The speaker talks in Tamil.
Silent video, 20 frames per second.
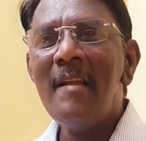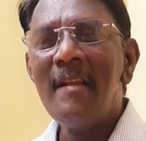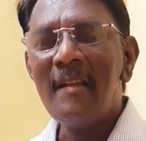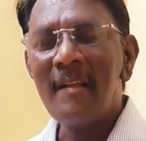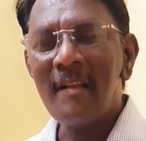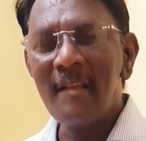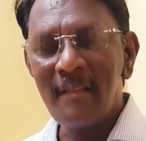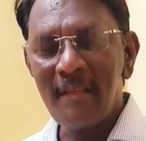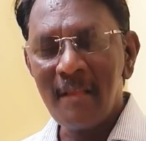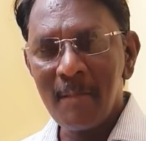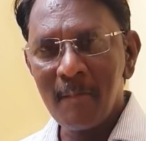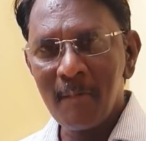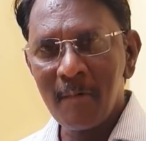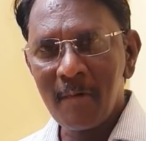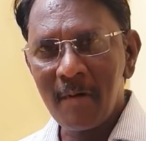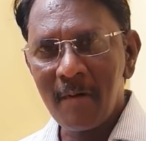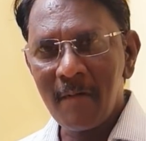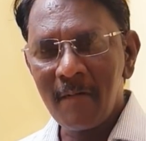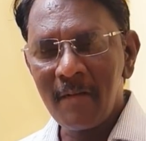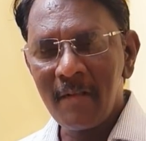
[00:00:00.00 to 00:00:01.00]
இங்கே
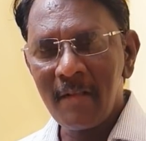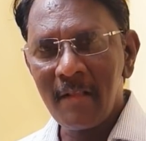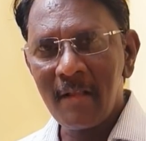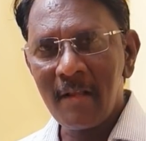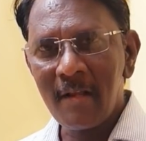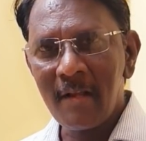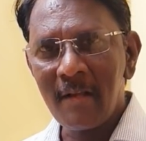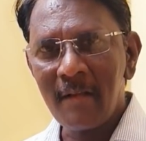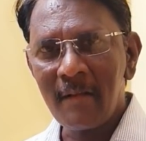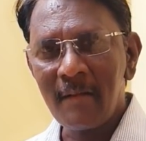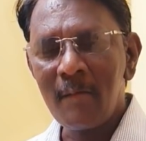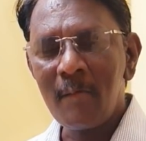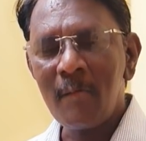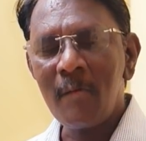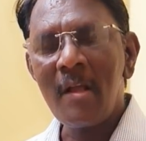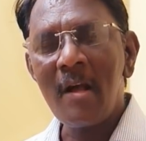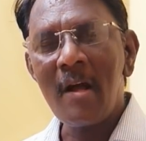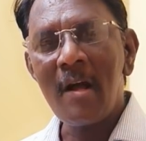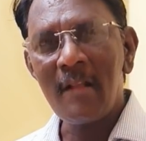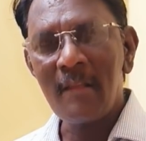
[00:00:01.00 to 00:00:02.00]
திமுகவுக்கு எதிராக
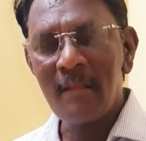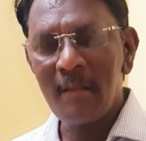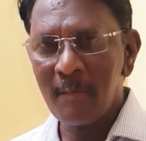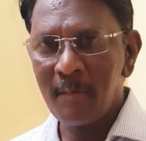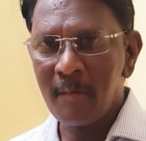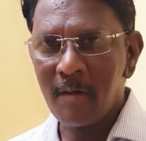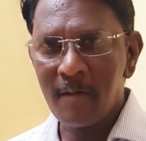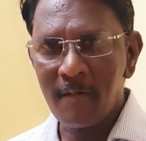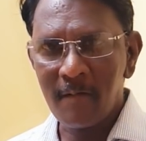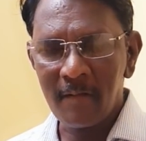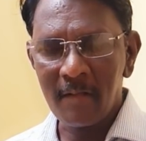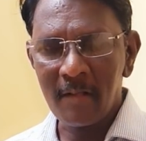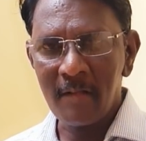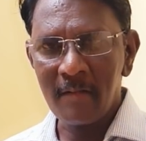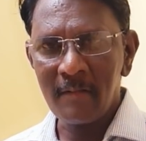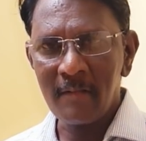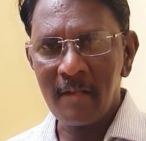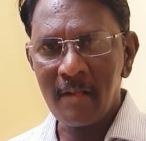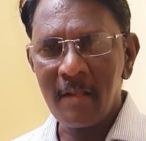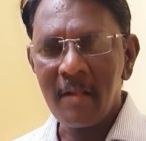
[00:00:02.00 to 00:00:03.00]
இருக்கக்கூடிய அதிமுகவாக
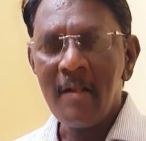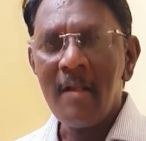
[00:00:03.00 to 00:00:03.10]
இருந்தாலும் சரி